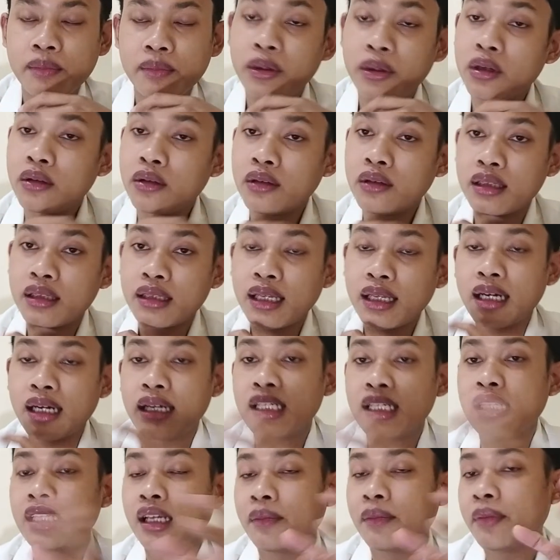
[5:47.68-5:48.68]
perut kita,
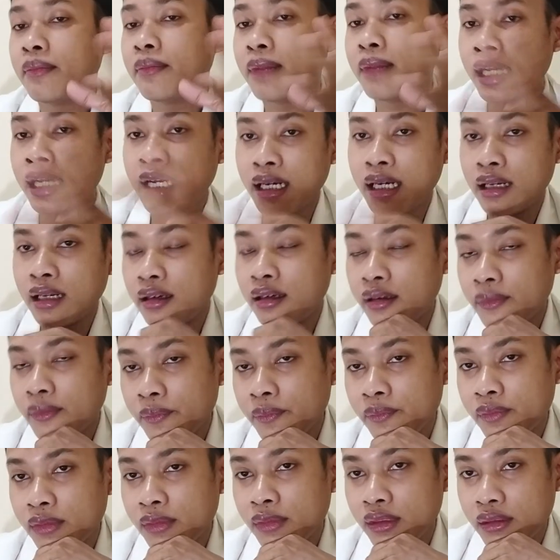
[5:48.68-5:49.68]
akan tetapi makanan.
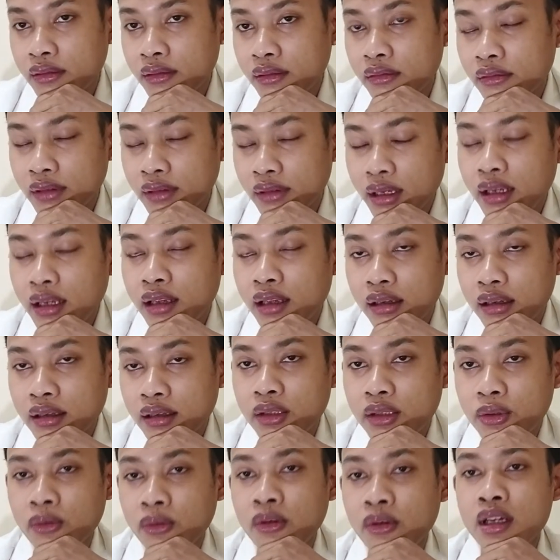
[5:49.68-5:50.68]
Hmm, kayak
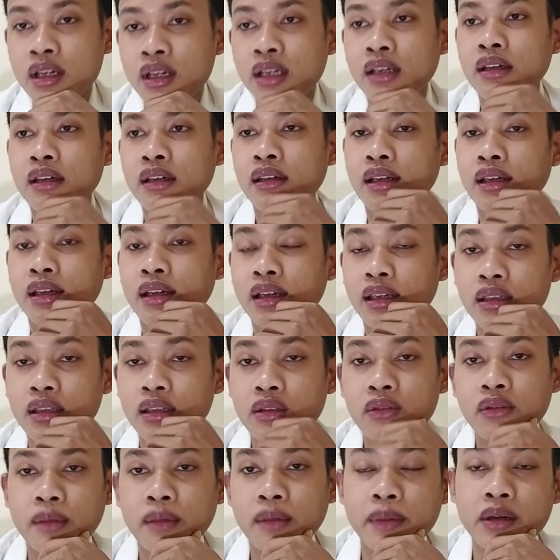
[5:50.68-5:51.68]
gitu. Nah,
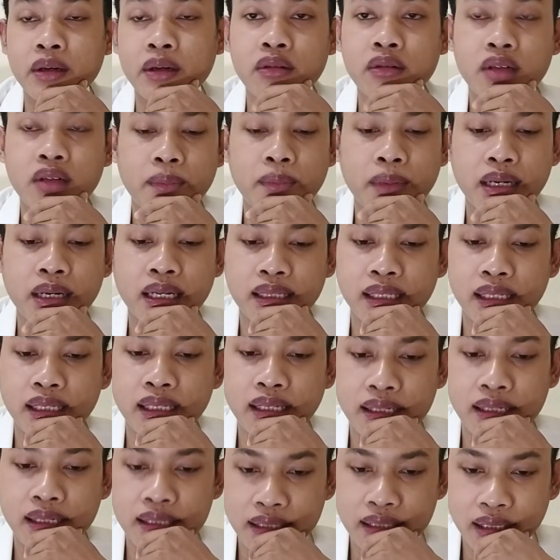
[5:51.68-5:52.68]
ini juga perlu
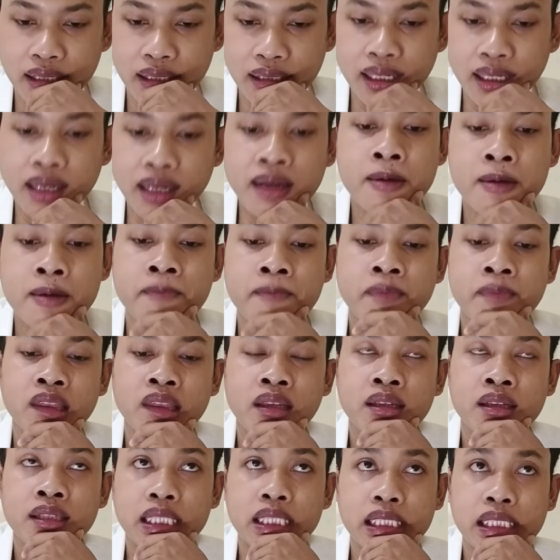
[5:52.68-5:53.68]
diperhatikan serta
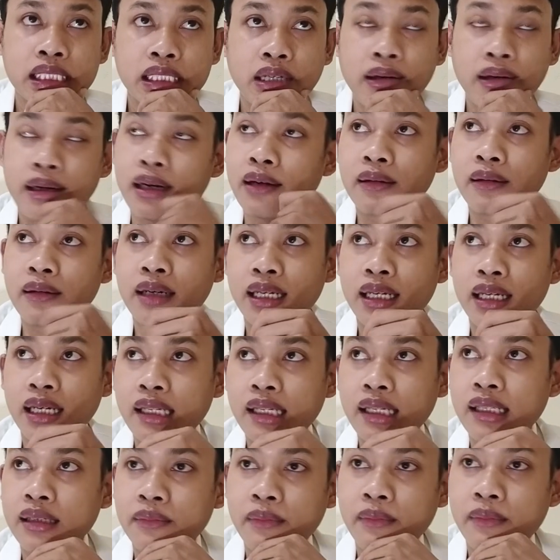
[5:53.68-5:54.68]
eh, orang-orang
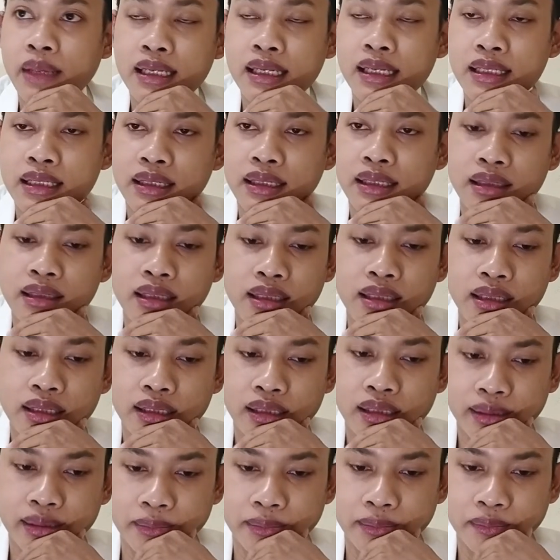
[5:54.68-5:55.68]
uh, yang
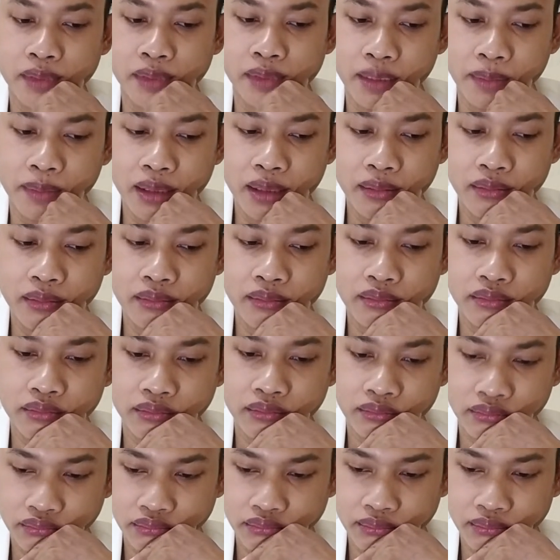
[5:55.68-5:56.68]
biasanya apa
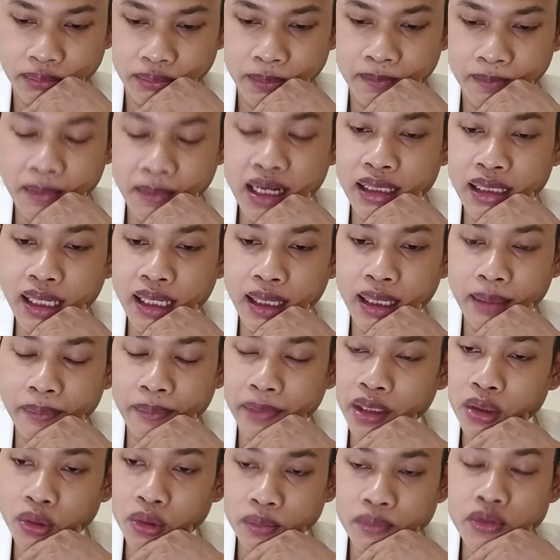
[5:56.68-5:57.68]
banyak
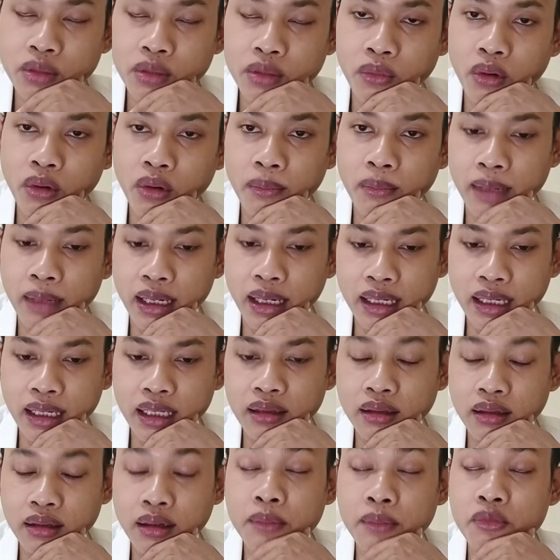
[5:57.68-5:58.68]
minum sebelum
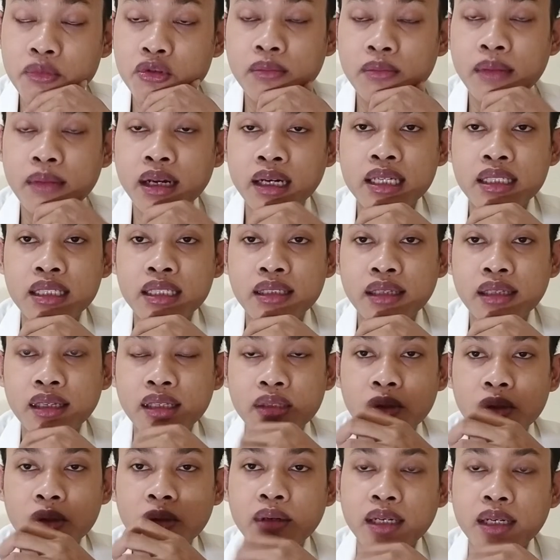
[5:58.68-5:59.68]
makan, nafsu
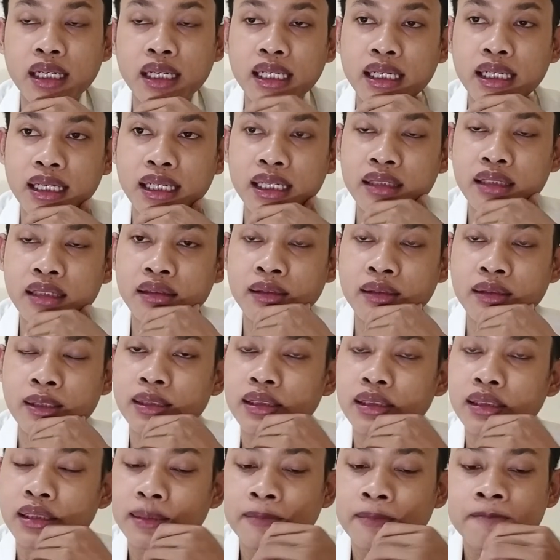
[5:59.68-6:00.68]
makannya itu akan
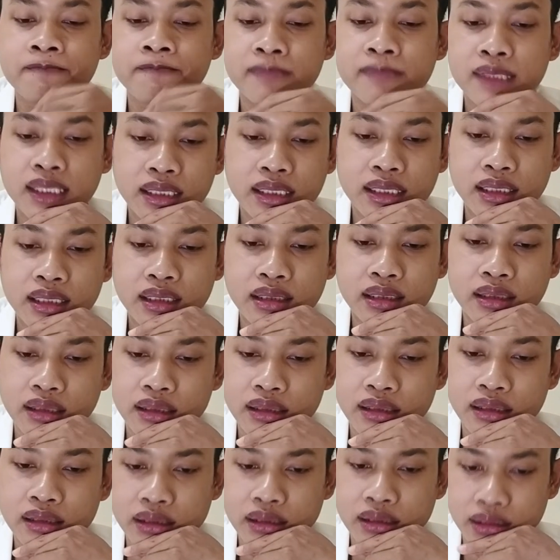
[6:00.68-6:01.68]

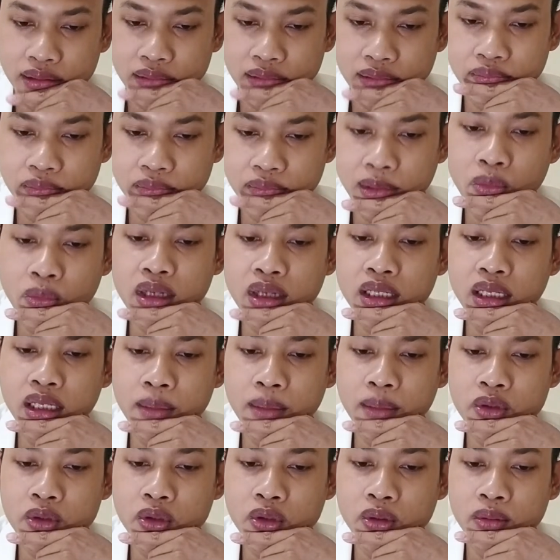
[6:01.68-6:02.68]
uh, membuat
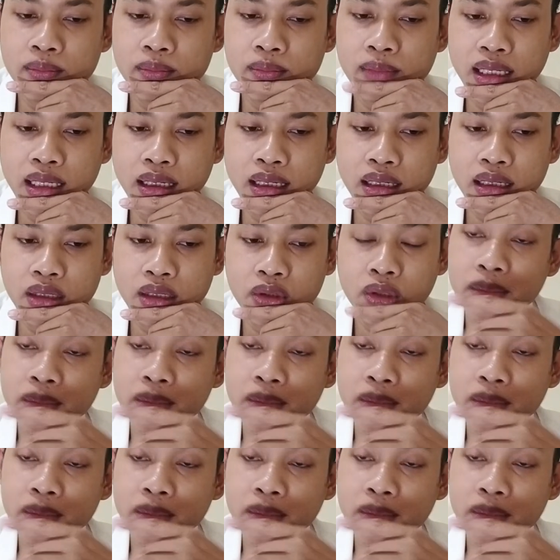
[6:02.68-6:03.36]
nafsu makan itu